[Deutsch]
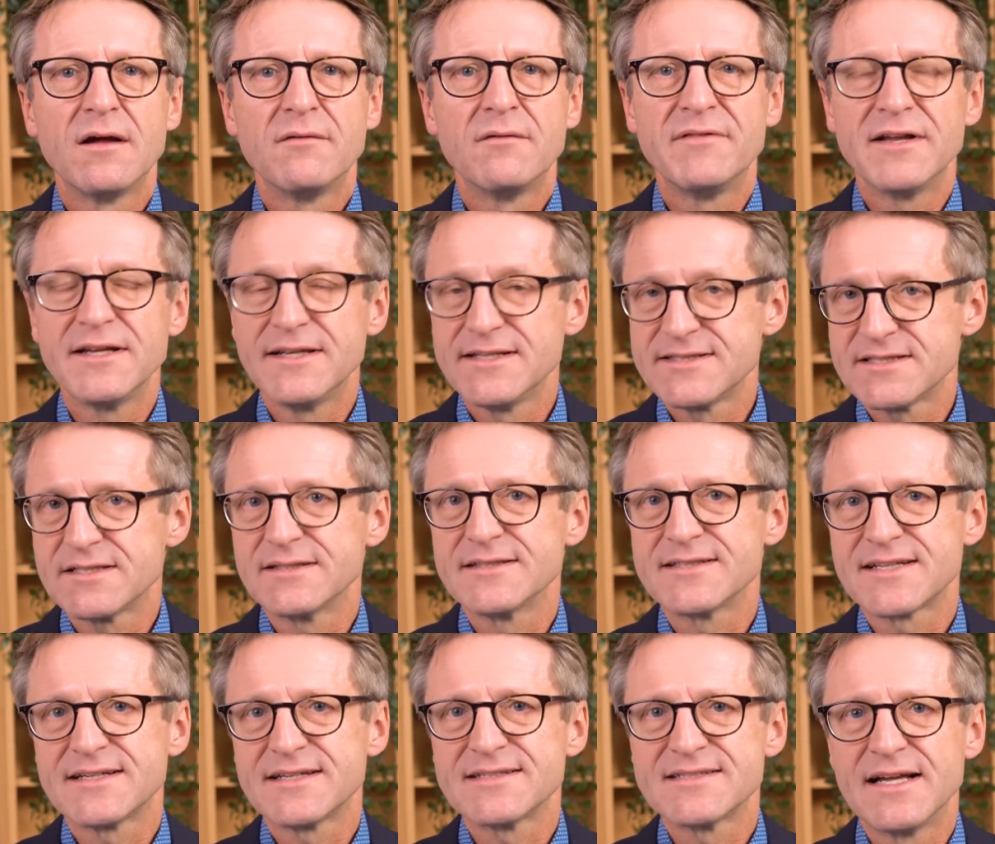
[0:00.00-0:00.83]
werden jetzt
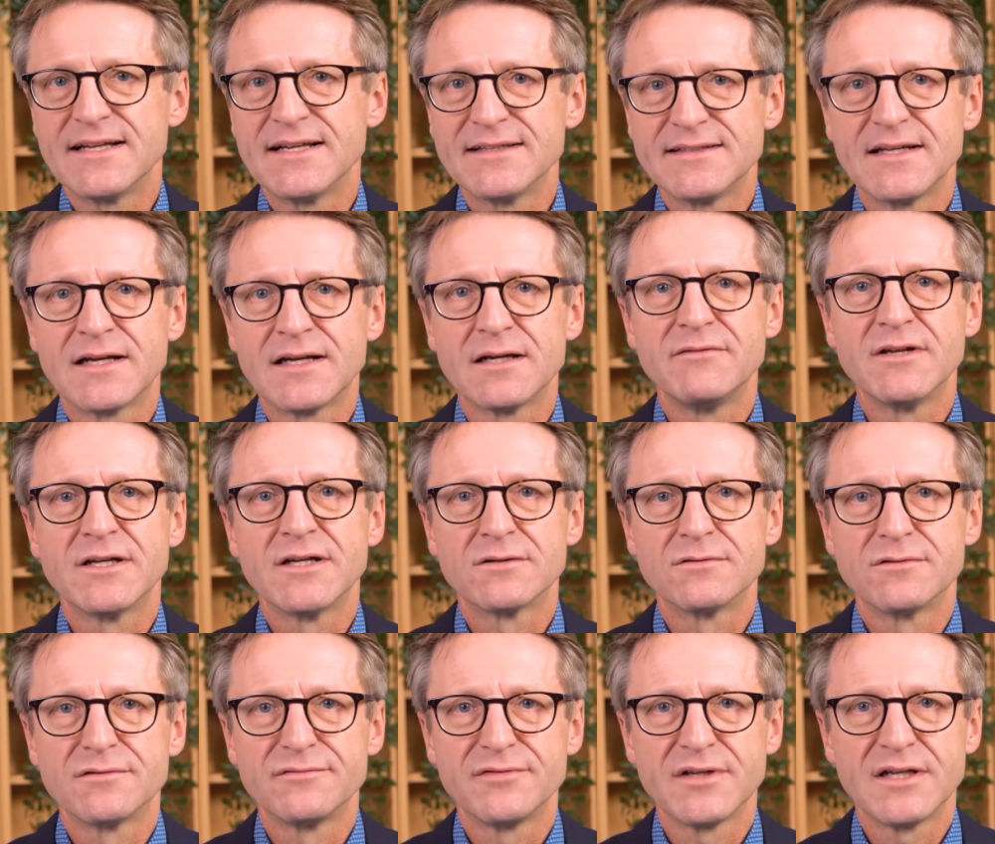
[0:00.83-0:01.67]
ganz rasant ihre
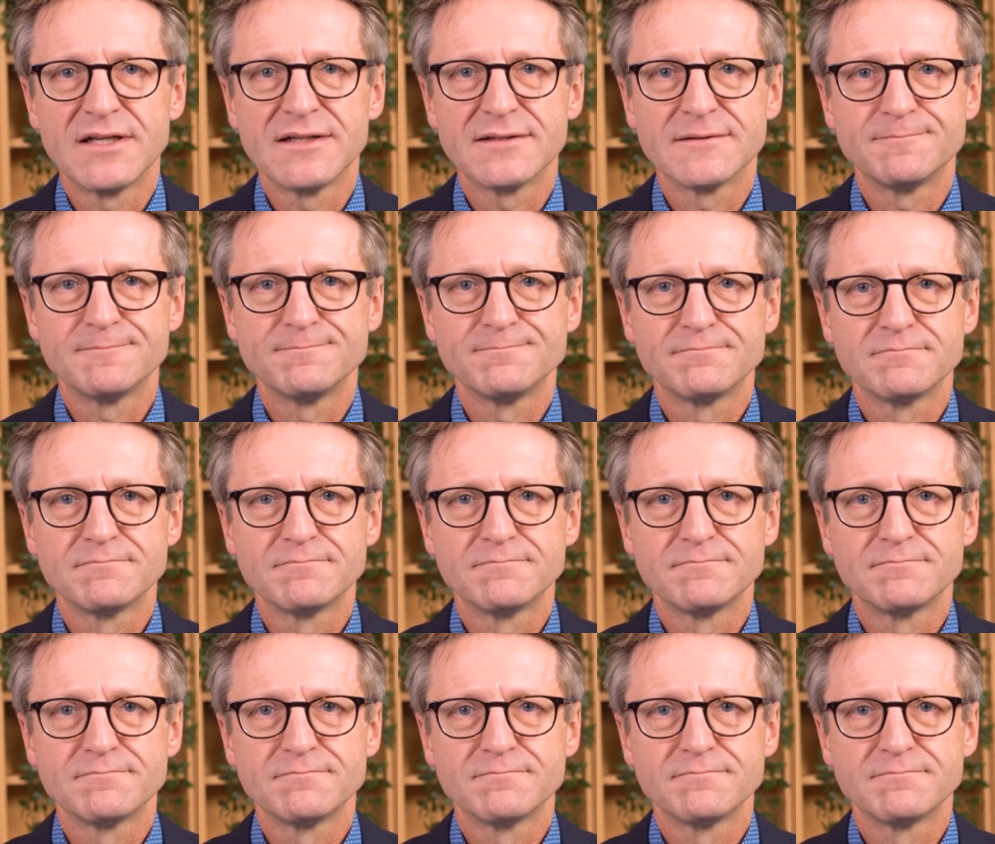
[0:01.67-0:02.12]
Wirkung verlieren.